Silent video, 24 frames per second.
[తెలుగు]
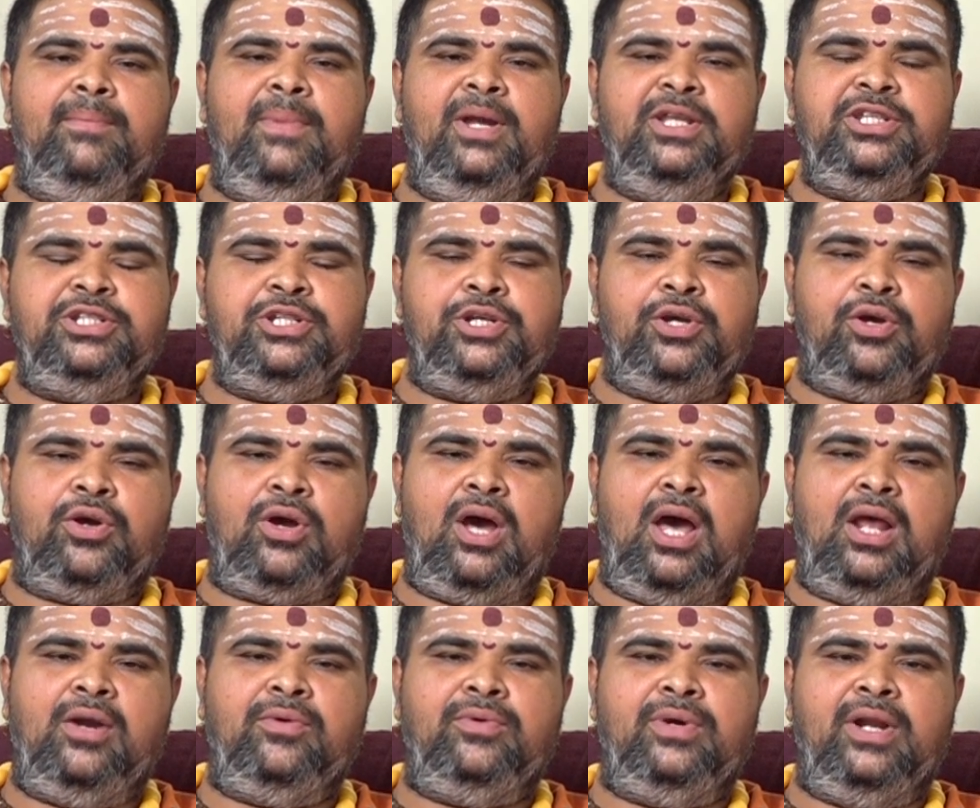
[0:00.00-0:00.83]
మంచి
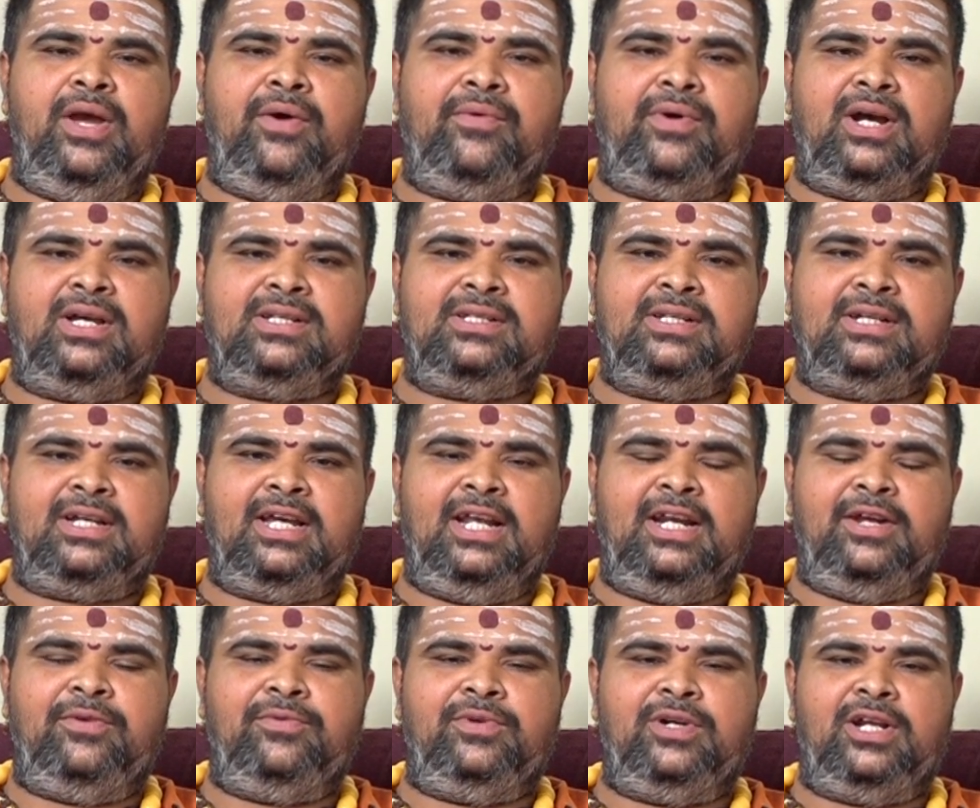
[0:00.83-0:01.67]
యోగాలు ఉండే అవకాశం
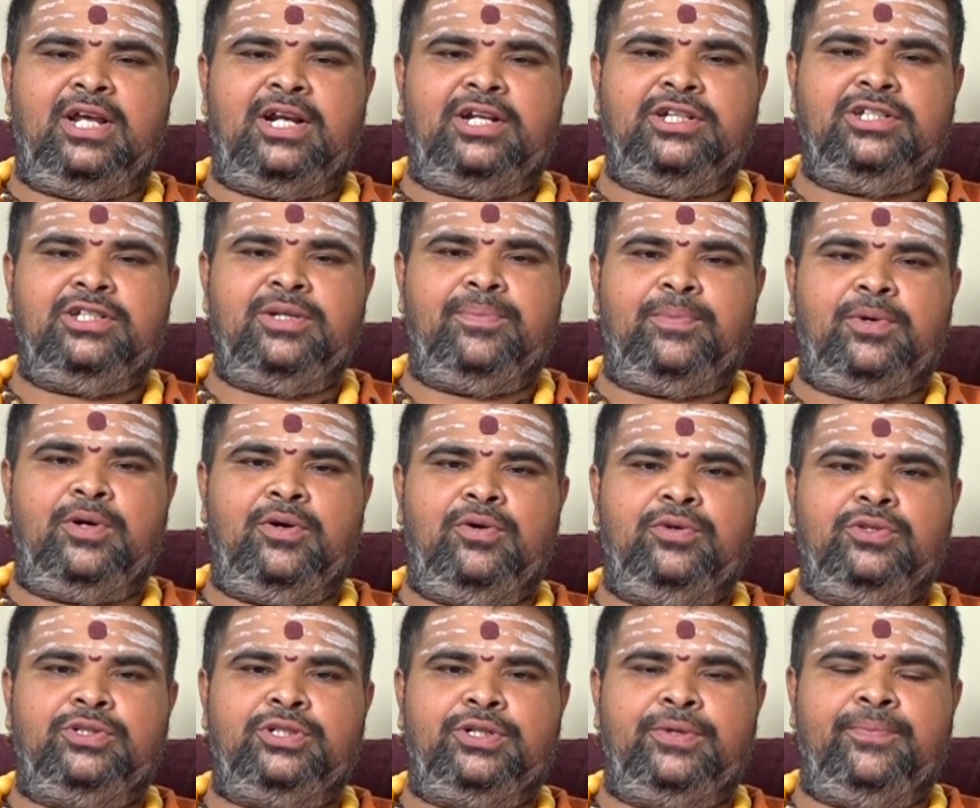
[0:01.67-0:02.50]
కలిగి ఉంటారని
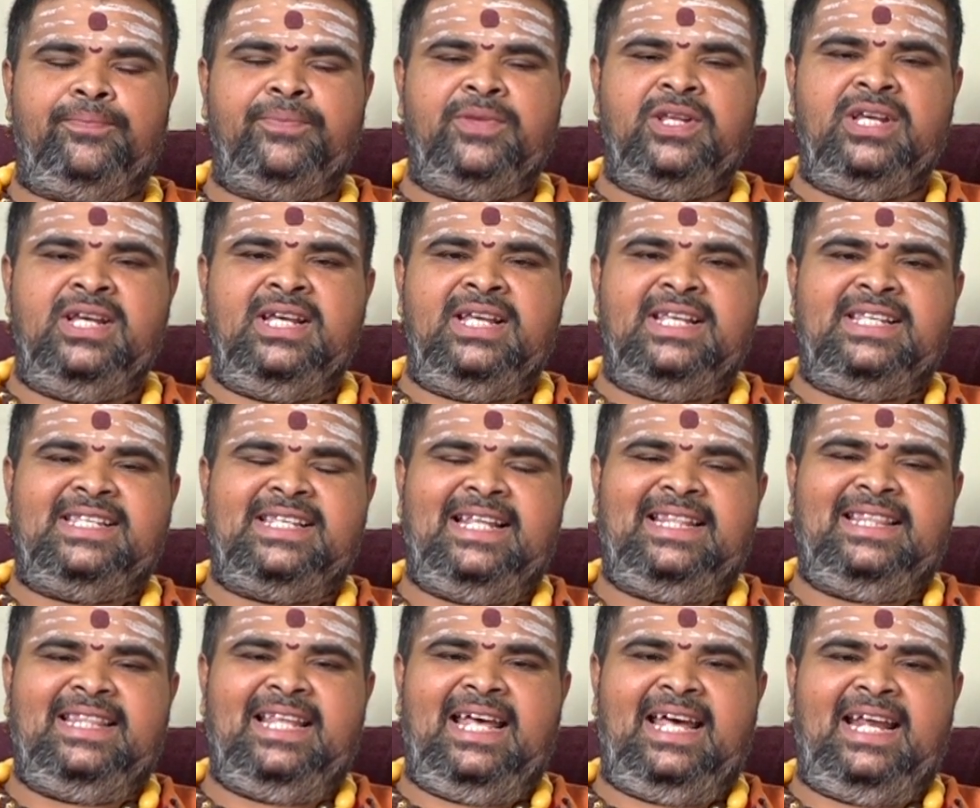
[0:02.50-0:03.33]
చెప్పుకోవచ్చును
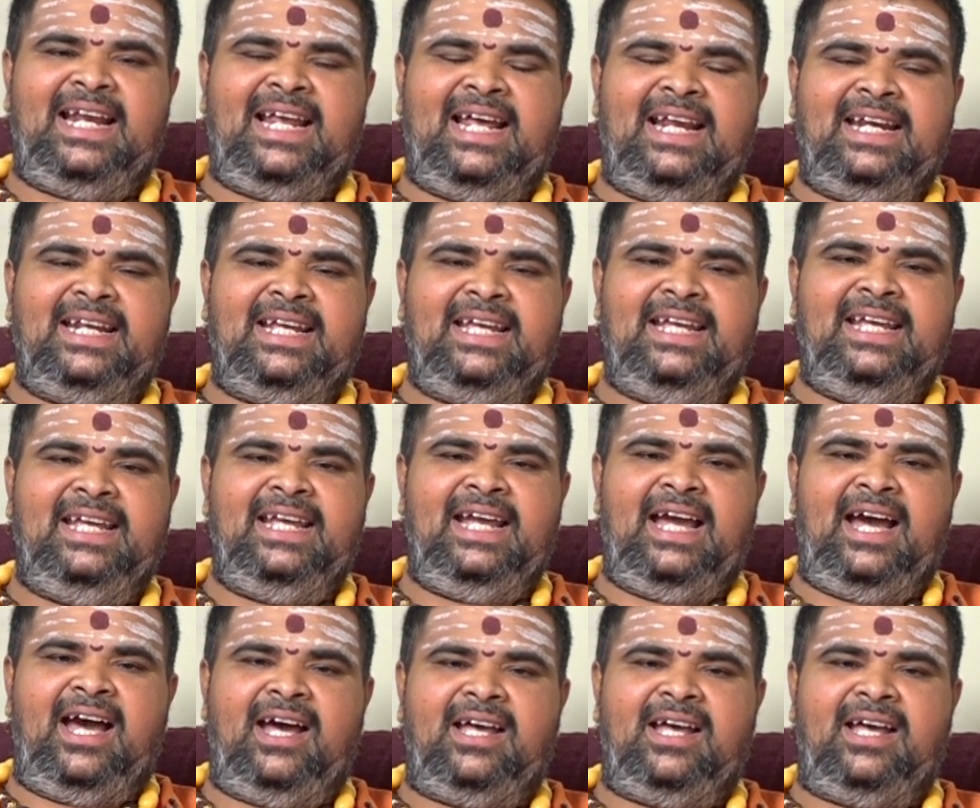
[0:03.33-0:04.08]
సంతానానికి